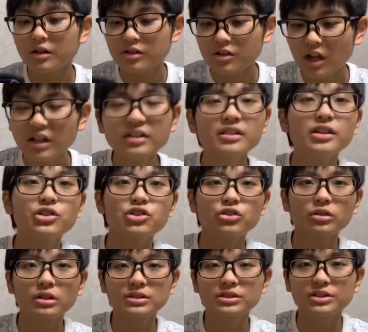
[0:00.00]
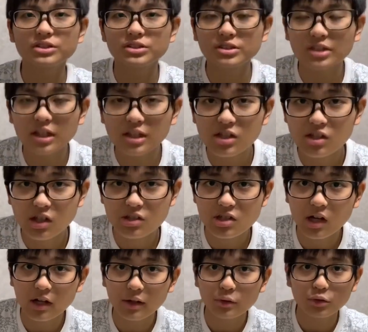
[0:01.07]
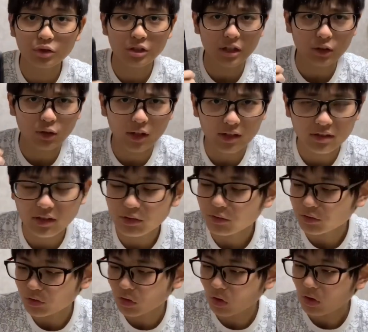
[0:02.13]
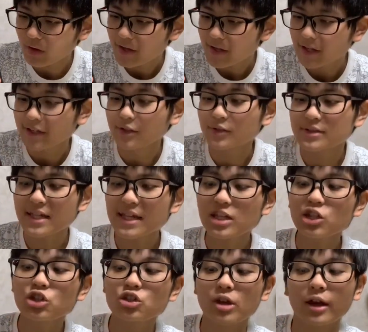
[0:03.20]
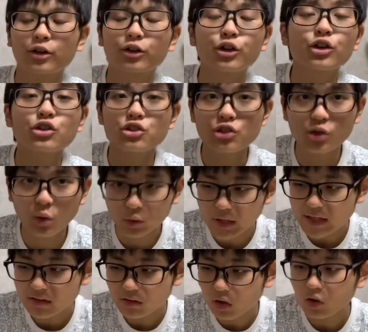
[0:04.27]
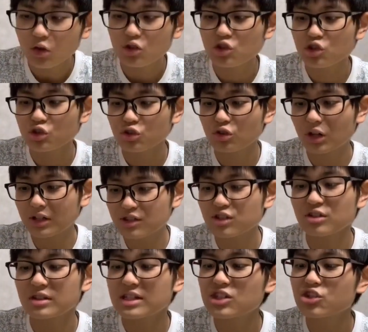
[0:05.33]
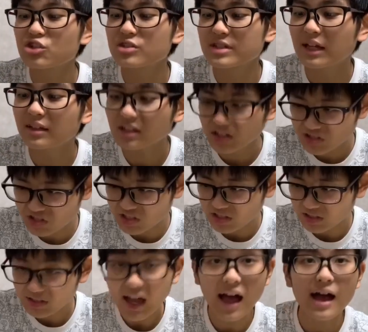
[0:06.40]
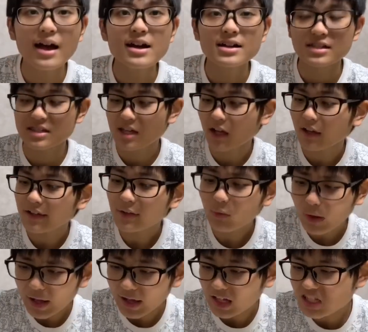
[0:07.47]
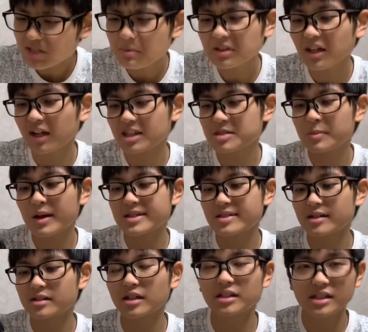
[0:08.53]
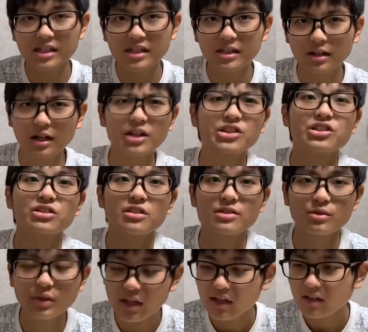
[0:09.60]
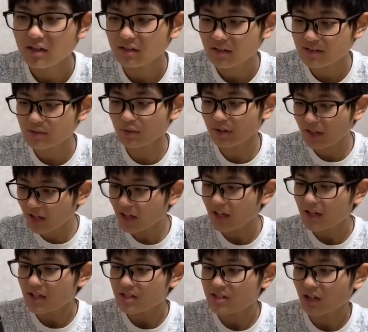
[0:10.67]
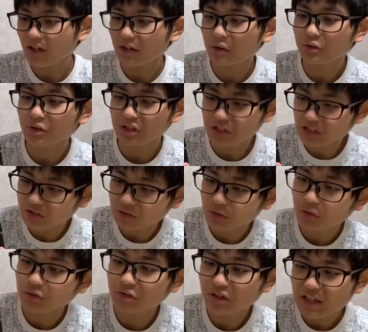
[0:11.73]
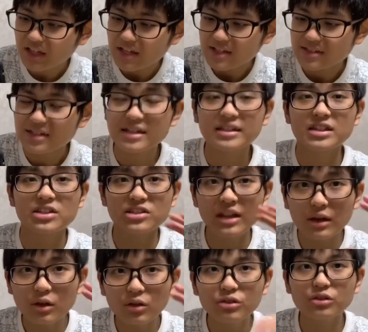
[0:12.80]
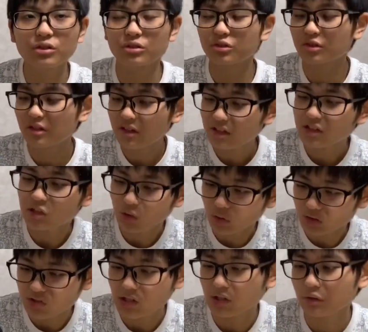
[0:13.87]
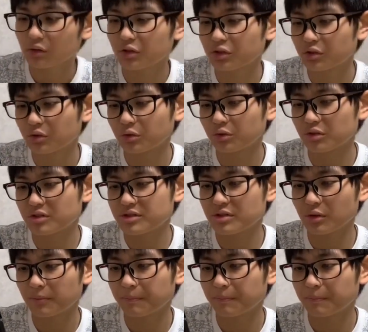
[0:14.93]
なんで10月23日がじゃがりこの日なのかっていうと、えっと、1995年の10月23日が、じゃがりこが初めて発売された日らしいんですよね。で、それが、じゃがりこの日ということで、制定したよということでね、今日がじゃがりこの日ということですよ。